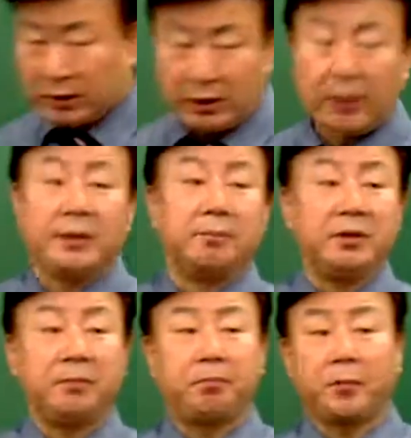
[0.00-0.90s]
자,
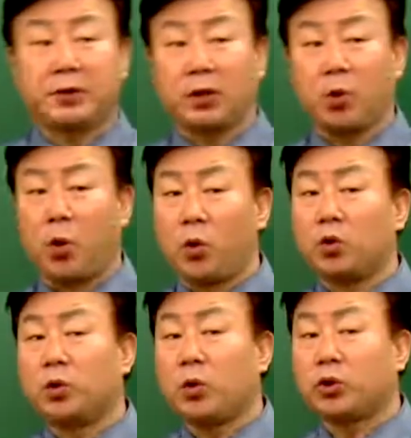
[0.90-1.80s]
민법상
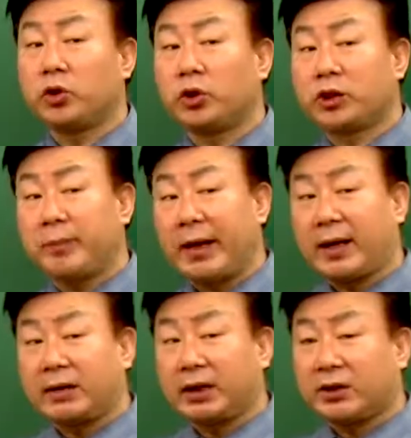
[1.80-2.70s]
공동소유 형태는 몇
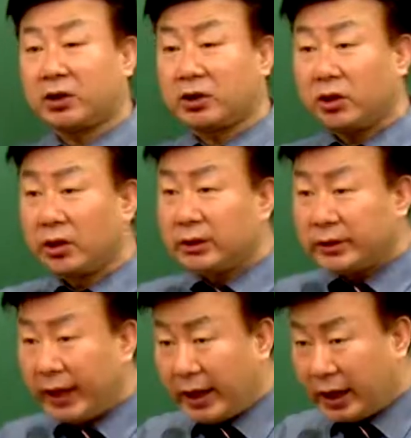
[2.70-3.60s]
가지가 있었죠?
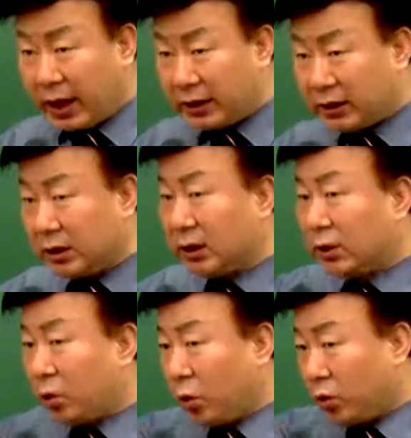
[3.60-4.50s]
세 가지.
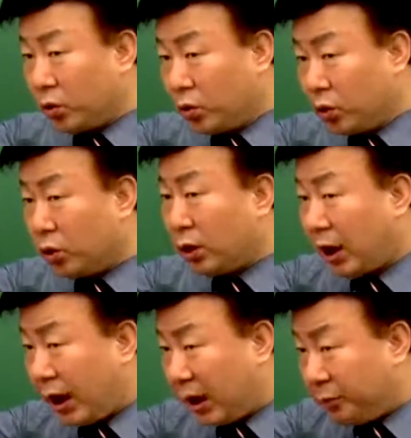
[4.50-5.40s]
공유,
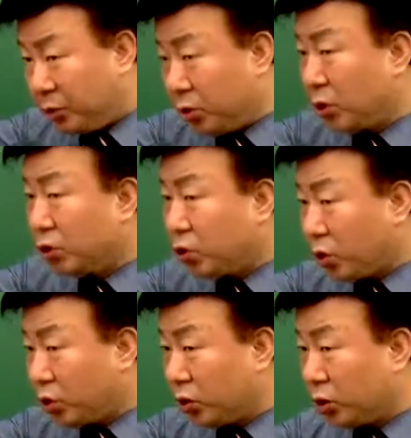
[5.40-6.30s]
합유,
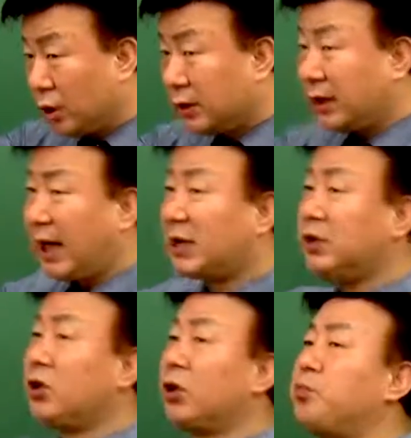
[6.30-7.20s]
총유. 자,
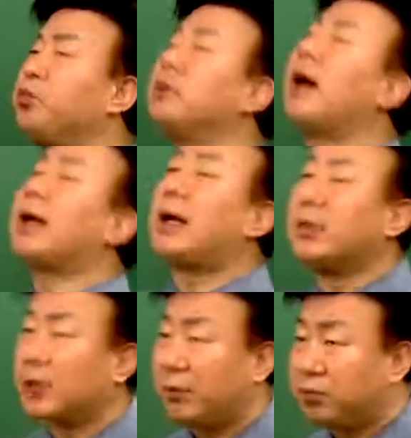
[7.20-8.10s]
그거를
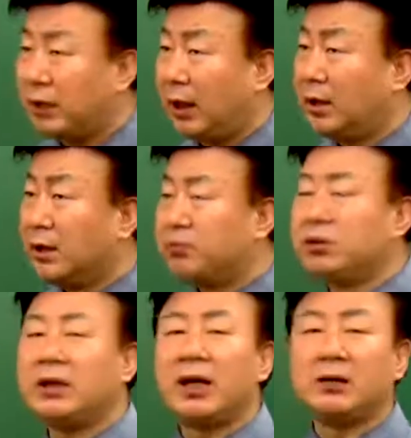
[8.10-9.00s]
분할하는가, 분할.
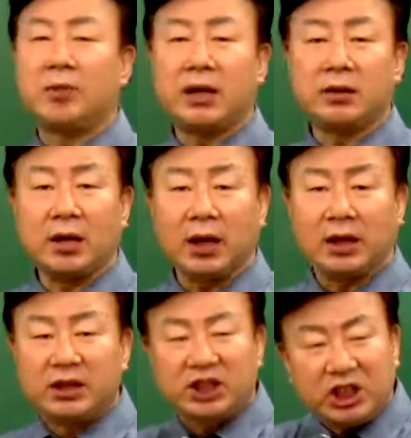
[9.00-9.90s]
분할은 뭐 하는가?
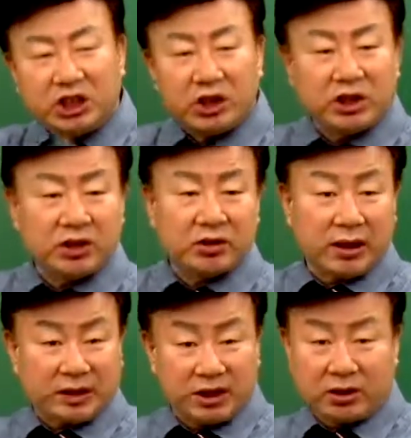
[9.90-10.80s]

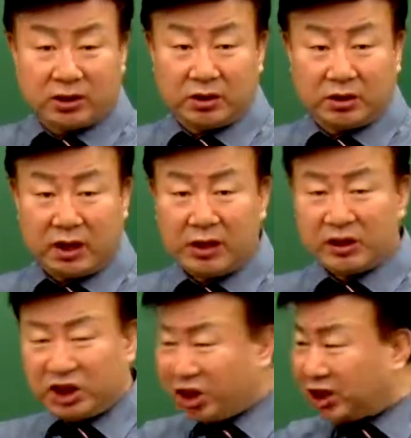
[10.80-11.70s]
찢어지는가, 찢어지는가.
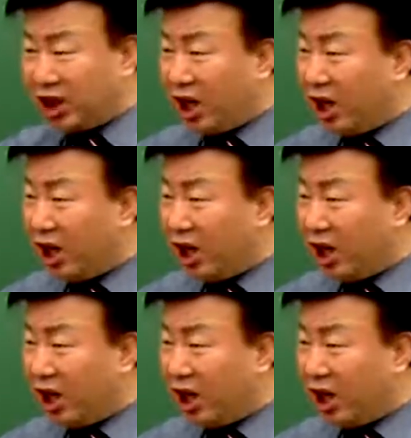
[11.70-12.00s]
찢어져!